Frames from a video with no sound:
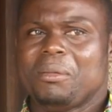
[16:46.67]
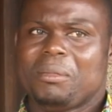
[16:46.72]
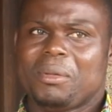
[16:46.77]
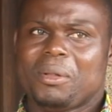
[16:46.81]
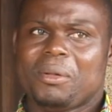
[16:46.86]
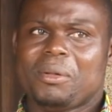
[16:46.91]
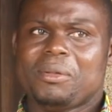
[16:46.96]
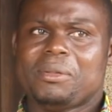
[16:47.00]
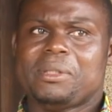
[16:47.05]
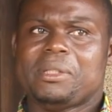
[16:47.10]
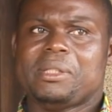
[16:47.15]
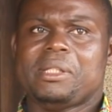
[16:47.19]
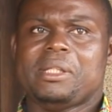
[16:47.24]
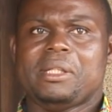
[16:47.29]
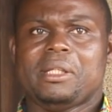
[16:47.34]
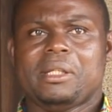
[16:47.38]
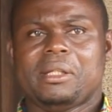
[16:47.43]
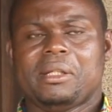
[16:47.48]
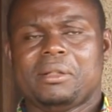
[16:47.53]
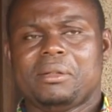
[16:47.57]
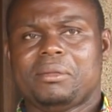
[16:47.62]
Pero
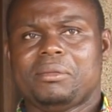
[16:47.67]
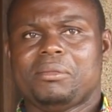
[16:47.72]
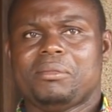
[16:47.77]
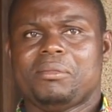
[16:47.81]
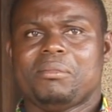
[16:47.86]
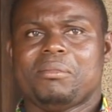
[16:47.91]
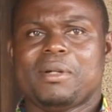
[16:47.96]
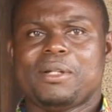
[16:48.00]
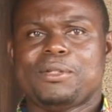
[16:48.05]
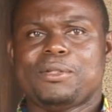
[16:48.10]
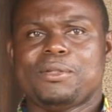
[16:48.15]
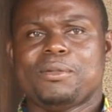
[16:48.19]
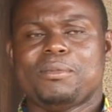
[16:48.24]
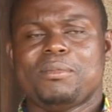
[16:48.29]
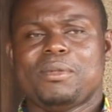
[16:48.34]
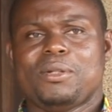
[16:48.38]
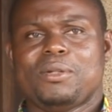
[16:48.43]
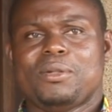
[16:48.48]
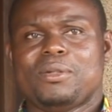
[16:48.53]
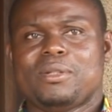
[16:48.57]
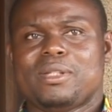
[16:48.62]
sí, más o
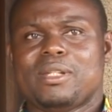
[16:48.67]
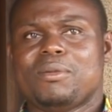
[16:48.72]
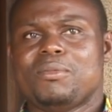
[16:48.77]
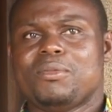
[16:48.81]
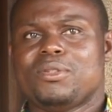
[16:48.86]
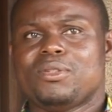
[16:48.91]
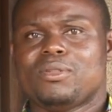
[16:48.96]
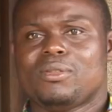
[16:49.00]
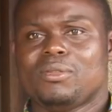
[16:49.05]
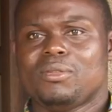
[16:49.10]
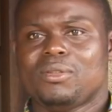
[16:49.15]
menos estamos